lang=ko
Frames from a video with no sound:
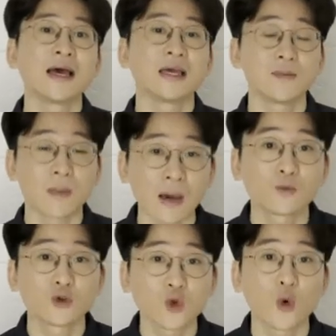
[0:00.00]
이
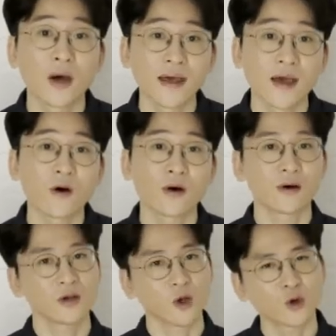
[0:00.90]
100분 동안에요.
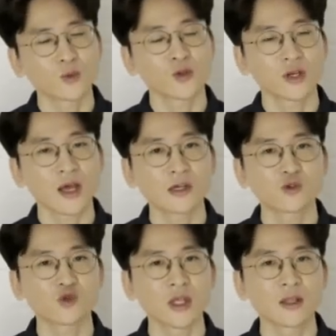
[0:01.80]
여러분들이 할
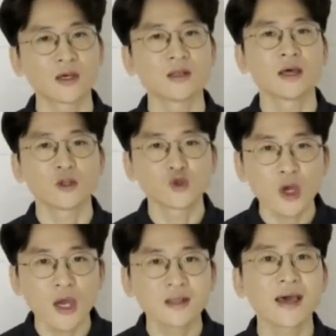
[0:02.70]
수 있는
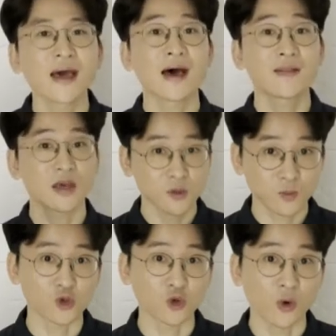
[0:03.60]
최대한의
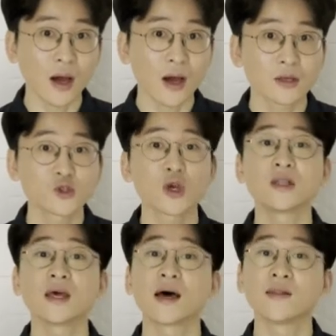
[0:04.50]
집중과
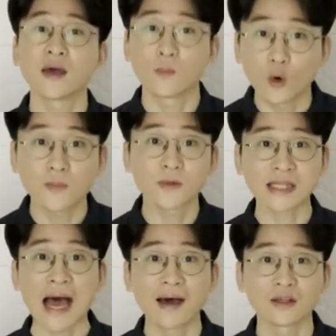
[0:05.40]
최대한의 몰입을
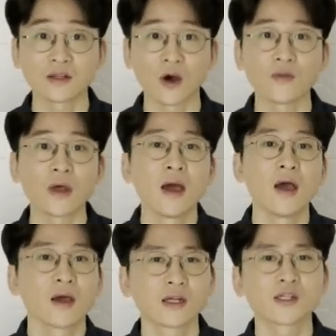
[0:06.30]
다하는 것.
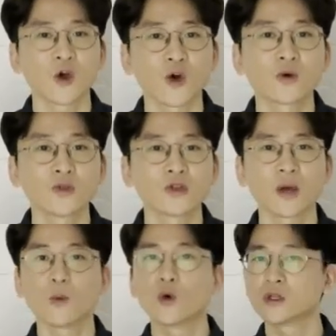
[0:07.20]
그래서 여러분들의
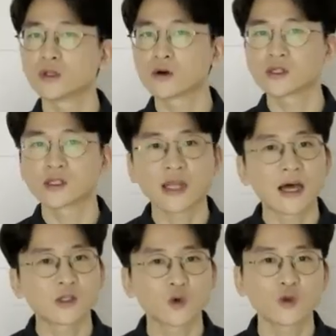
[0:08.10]
모든 것을
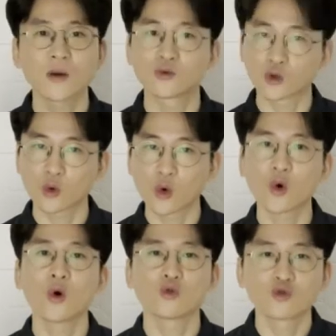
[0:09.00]
다
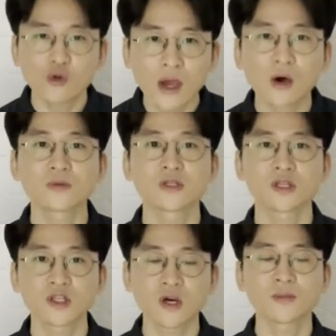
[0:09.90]
쏟아붓고 후회 없이
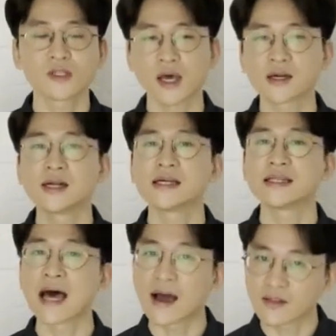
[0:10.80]
시험장을
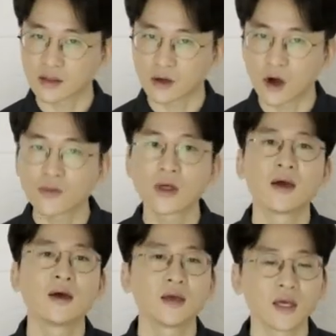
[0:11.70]
나가는 것.
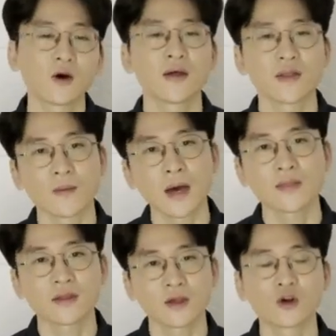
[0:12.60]
이거
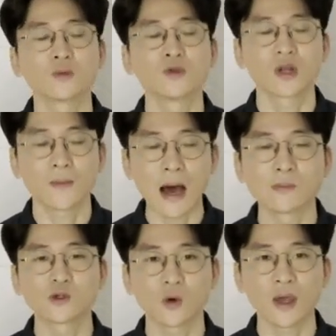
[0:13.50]
하나만 여러분들의
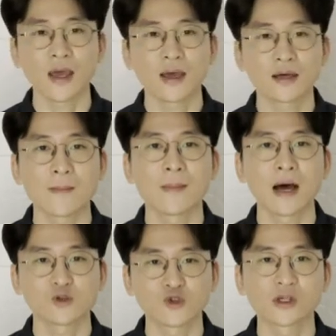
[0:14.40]
마음속에
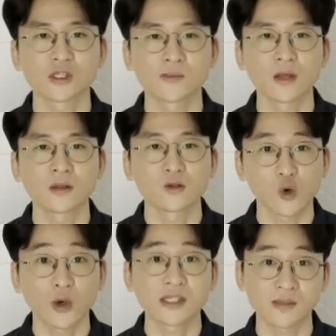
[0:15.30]
담아주셨으면
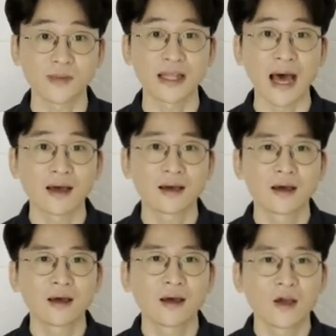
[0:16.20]
좋겠습니다.
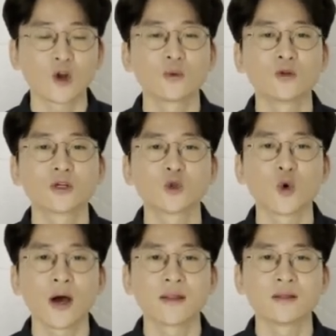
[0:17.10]
여러분
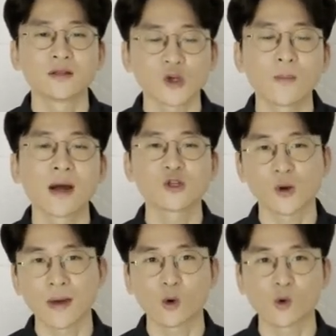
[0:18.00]
그동안 정말
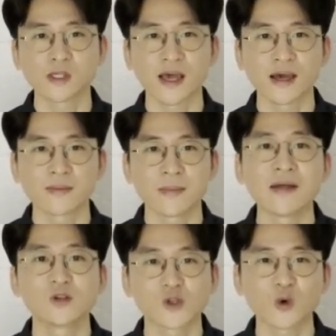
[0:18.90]
정말 고생
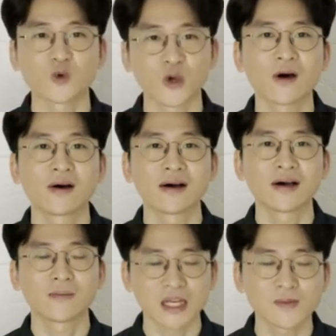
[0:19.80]
많으셨고요.
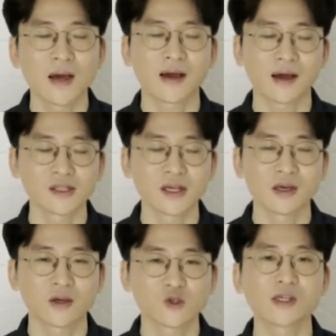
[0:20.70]

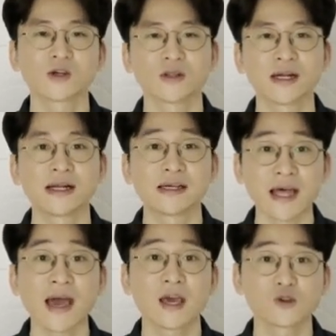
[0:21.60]
마지막까지 최선을
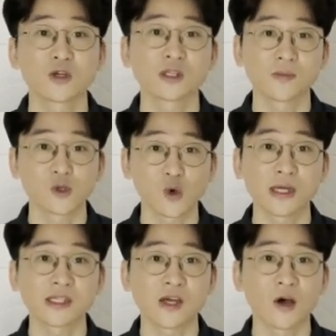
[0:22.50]
다해 주셨으면
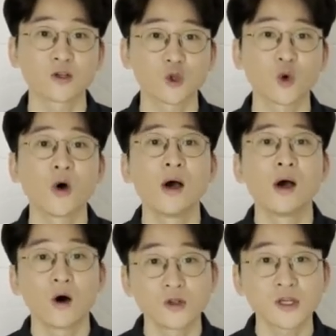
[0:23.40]
좋겠어요. 저도
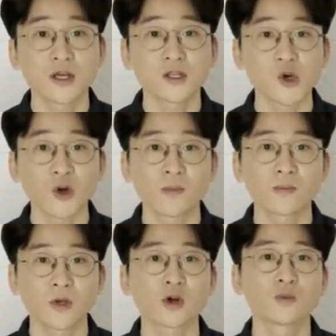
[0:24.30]

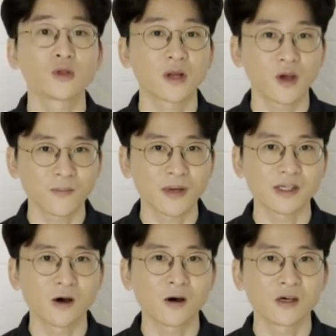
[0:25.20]
언제나처럼 여러분들의
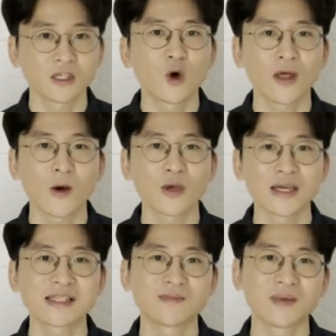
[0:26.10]
옆에서 응원하고
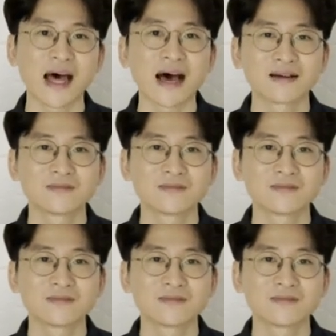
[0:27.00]
있겠습니다.